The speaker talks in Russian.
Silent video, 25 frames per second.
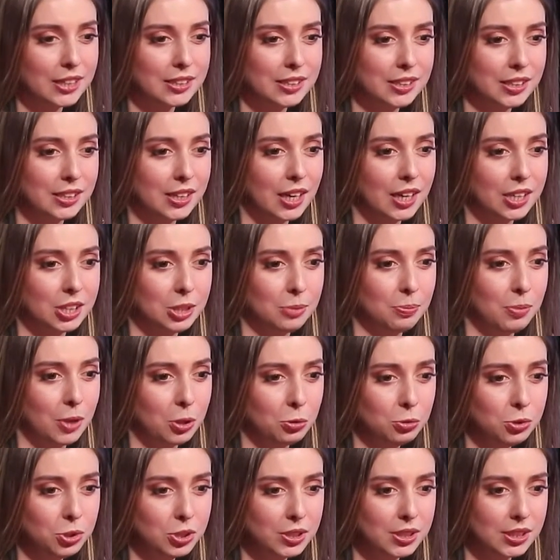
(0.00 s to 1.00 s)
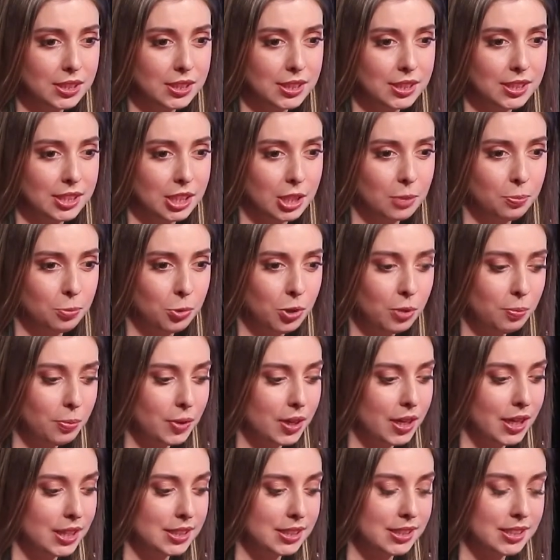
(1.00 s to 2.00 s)
никак не получится до тех пор,
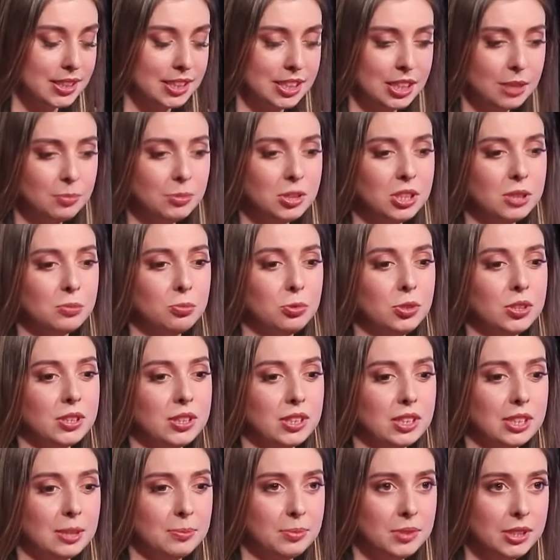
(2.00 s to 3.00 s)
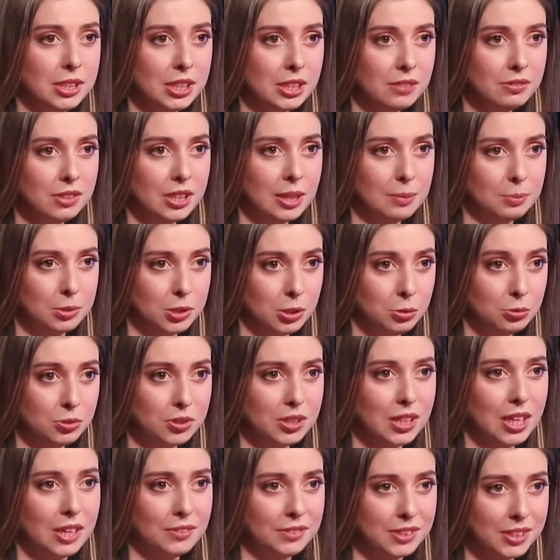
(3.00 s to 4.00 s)
пока система не будет адаптирована абсолютно
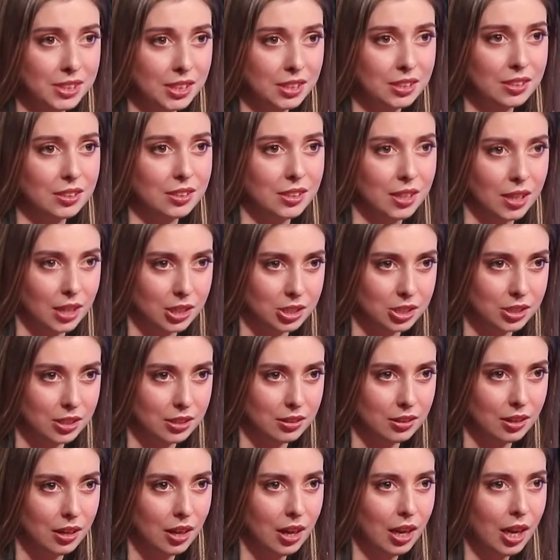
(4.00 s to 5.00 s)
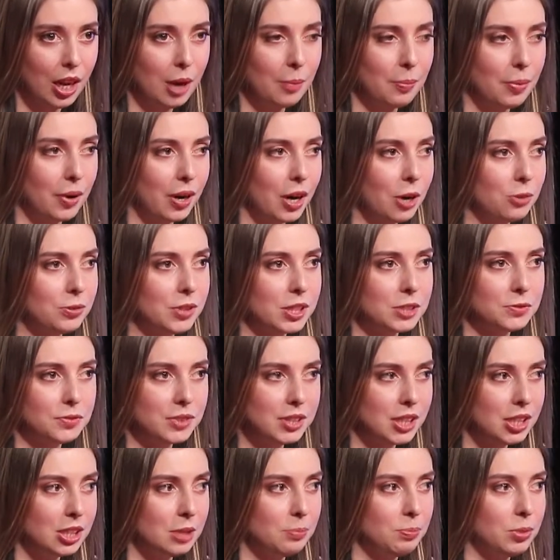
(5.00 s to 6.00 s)
для всех граждан. Пока у нас
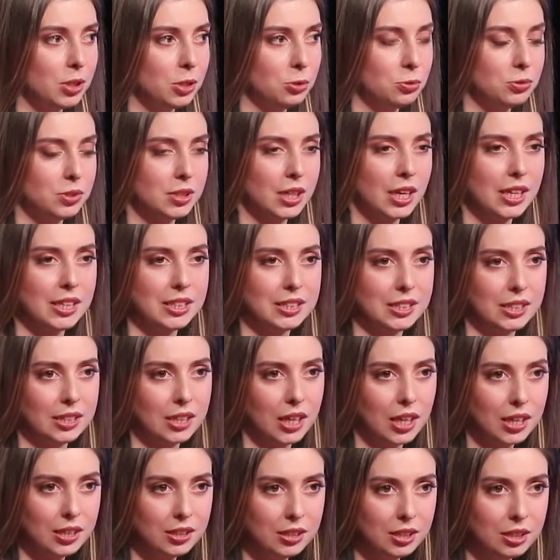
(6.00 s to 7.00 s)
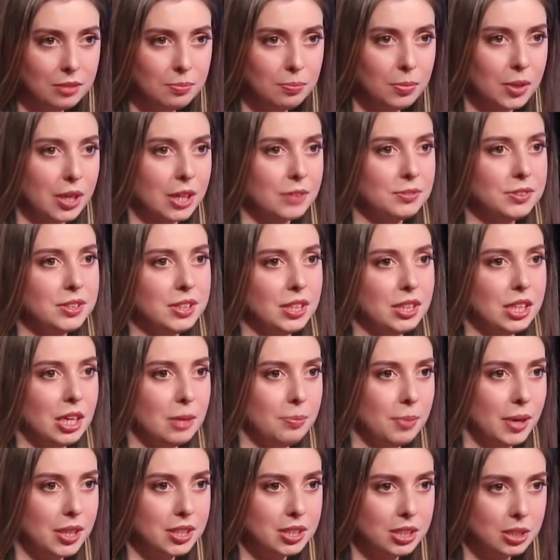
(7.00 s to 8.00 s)
все не перейдут на ID-карты, пока все не
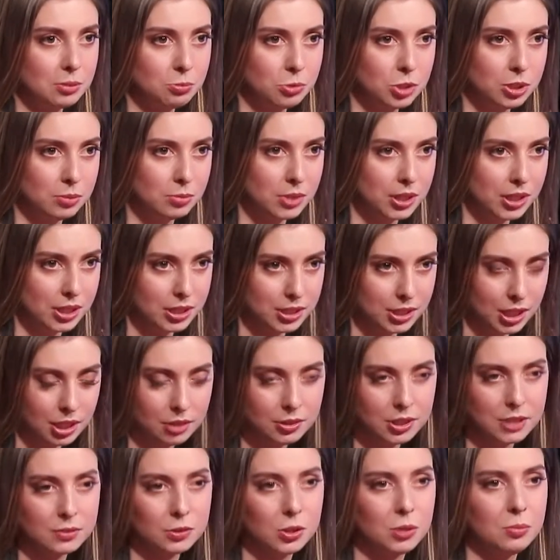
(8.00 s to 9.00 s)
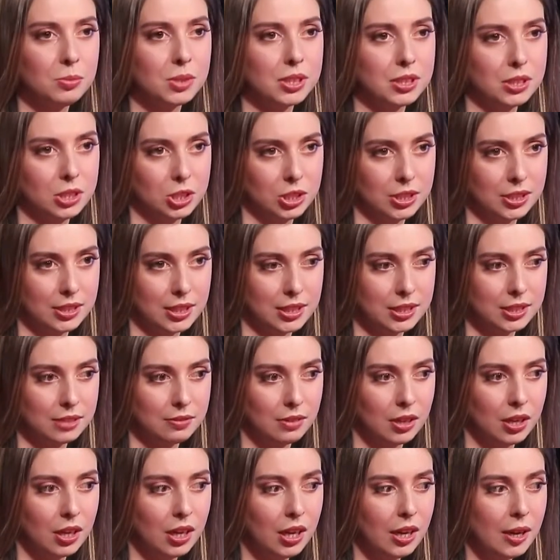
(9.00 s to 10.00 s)
обязаны будем регистрировать свое место
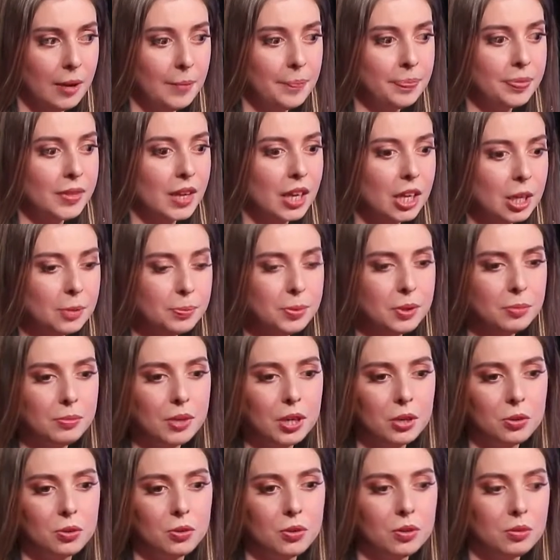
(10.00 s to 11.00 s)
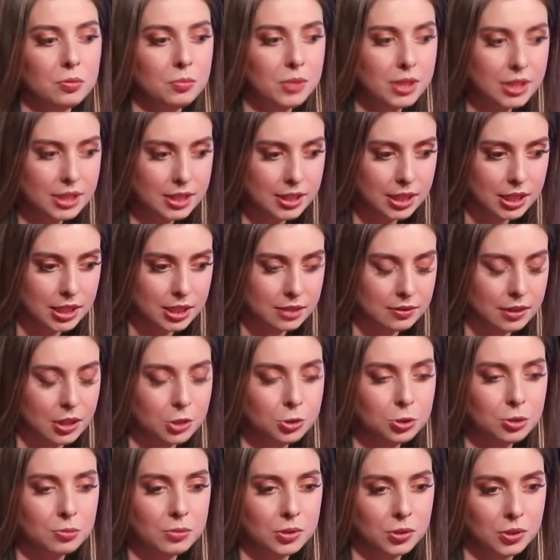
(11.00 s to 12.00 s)
жительства. И, к примеру, министерство, о
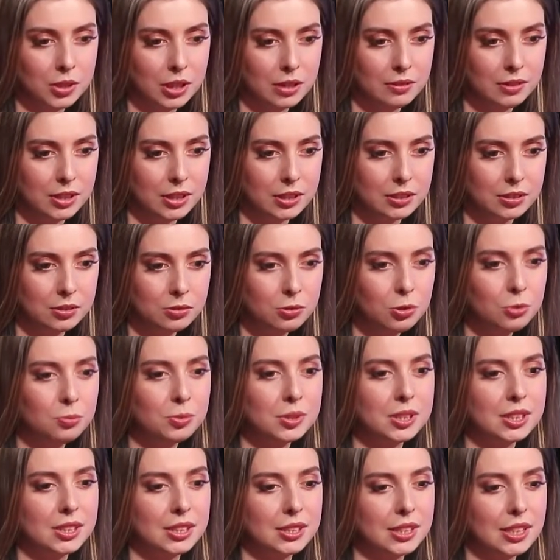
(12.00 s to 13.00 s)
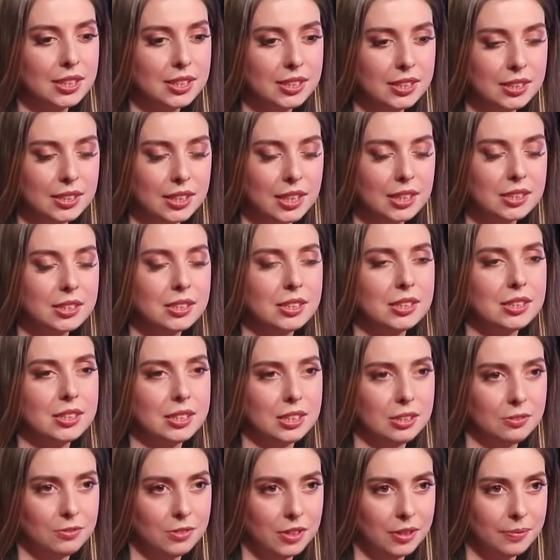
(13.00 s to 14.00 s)
чем оно говорит? Оно любит ссылаться на разные
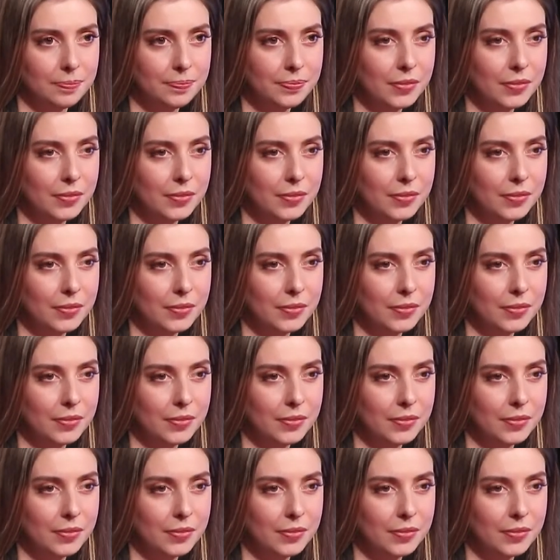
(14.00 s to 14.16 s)
цифры.